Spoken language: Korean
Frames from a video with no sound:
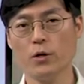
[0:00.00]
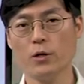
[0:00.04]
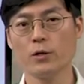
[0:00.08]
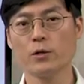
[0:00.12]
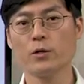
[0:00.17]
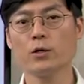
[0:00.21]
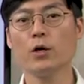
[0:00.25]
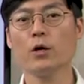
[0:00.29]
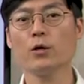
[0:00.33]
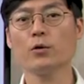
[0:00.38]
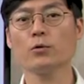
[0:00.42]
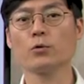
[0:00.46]

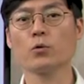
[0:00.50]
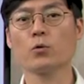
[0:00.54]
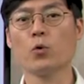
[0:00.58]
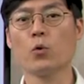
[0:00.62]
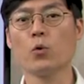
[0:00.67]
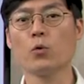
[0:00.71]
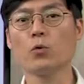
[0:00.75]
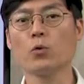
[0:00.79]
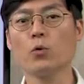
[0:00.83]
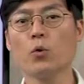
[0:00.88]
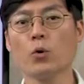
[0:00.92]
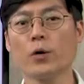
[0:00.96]
이런
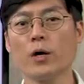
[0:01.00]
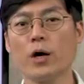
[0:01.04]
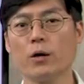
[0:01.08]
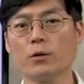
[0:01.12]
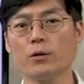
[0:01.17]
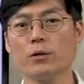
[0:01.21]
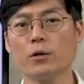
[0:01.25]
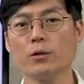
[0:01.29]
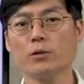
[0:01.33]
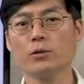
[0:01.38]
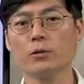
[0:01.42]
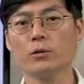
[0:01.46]
공공의
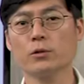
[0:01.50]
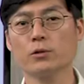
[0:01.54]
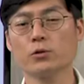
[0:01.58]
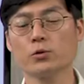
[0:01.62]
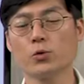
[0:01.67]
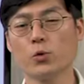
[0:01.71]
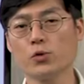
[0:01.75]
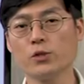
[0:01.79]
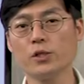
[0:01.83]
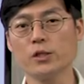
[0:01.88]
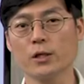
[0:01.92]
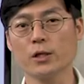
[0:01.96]
어떤
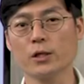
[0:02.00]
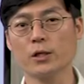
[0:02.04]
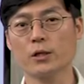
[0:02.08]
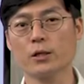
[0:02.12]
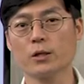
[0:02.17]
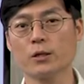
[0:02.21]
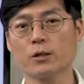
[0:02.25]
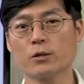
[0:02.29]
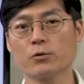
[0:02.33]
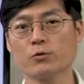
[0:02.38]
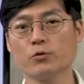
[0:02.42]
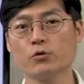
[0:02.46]
조직,
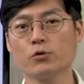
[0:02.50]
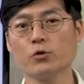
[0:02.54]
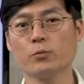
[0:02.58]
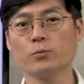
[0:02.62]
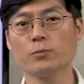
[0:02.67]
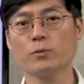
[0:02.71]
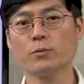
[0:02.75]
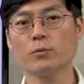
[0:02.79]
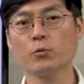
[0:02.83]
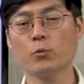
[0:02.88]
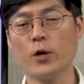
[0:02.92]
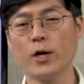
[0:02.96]

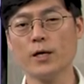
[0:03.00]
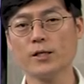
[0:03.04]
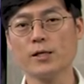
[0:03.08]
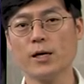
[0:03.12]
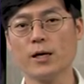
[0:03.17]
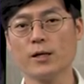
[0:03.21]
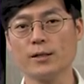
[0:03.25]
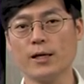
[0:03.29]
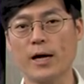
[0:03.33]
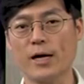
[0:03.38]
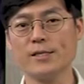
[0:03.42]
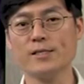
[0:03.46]
그룹,
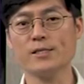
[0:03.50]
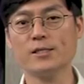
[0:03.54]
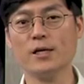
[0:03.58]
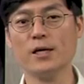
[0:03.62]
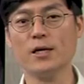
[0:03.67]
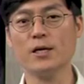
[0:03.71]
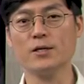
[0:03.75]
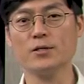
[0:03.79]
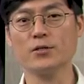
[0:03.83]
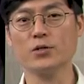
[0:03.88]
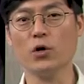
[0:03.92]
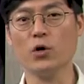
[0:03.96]
회사,
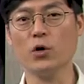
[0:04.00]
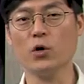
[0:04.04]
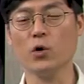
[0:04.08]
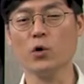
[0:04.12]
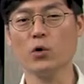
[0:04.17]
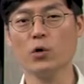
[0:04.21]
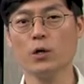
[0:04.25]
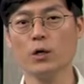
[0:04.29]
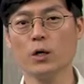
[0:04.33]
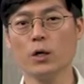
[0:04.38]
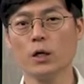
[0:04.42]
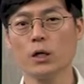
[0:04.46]
단체에서
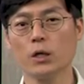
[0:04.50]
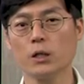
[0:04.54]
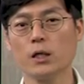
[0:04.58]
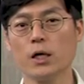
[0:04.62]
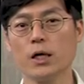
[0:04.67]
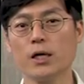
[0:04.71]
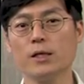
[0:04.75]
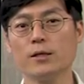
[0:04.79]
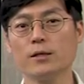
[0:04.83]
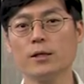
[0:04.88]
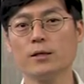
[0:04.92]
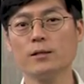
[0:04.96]

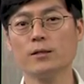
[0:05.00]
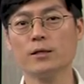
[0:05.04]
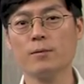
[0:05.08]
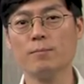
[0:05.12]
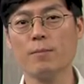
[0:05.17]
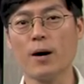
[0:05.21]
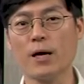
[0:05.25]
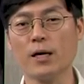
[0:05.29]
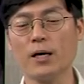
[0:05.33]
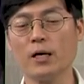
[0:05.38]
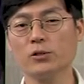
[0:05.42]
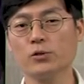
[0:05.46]
데이터들이
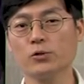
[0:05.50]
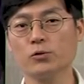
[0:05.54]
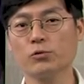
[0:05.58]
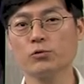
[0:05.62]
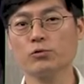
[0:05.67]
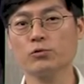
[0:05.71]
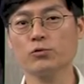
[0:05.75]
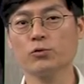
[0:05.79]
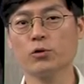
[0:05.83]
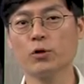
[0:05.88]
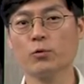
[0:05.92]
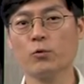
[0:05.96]

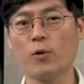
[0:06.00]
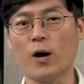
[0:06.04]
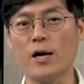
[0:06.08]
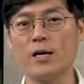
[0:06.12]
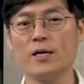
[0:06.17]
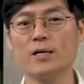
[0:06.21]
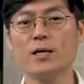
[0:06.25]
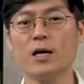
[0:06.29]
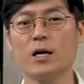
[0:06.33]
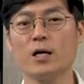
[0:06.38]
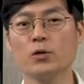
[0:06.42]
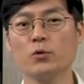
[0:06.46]
많아지고 그걸
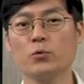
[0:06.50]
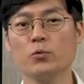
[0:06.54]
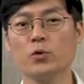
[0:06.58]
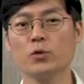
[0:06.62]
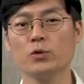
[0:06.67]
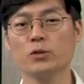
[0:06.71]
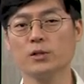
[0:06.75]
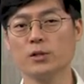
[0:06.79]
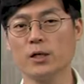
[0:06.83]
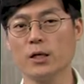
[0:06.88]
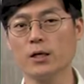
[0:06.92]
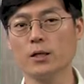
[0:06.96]
관리하기
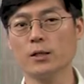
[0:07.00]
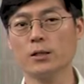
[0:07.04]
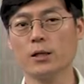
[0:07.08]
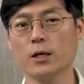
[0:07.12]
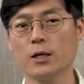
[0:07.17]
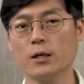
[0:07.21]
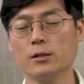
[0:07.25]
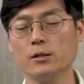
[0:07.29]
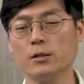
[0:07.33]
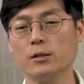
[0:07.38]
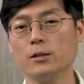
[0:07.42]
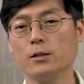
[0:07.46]
위해서
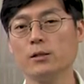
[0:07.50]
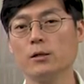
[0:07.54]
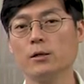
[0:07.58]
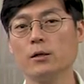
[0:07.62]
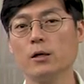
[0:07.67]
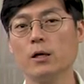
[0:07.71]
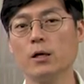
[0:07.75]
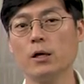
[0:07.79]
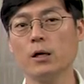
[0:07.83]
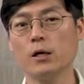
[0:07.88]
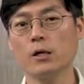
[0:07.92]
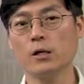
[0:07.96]

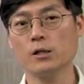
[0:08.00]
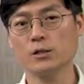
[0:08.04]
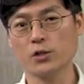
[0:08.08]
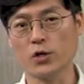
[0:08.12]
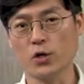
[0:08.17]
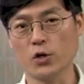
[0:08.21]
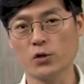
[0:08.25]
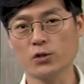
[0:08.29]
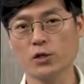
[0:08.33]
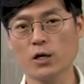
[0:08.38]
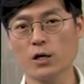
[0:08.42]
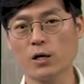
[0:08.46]
데이터를
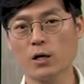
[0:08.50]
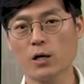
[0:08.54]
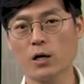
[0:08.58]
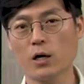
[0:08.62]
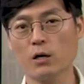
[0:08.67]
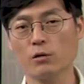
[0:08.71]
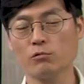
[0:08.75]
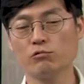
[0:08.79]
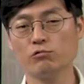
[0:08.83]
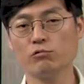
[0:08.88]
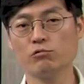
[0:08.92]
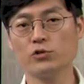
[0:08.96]

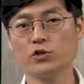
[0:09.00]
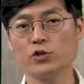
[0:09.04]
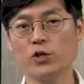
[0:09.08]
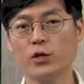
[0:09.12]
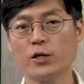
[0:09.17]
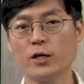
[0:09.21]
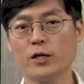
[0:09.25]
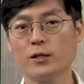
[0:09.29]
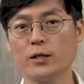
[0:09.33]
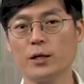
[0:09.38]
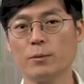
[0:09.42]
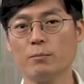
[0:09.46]
저장하고
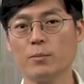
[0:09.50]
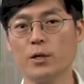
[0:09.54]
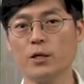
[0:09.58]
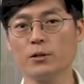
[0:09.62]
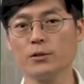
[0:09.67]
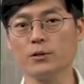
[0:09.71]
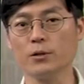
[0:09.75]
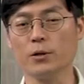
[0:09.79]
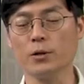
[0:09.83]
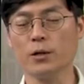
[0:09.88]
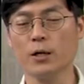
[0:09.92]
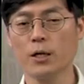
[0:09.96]
처리했단
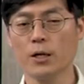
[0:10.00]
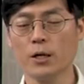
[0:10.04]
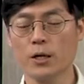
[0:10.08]
말이죠.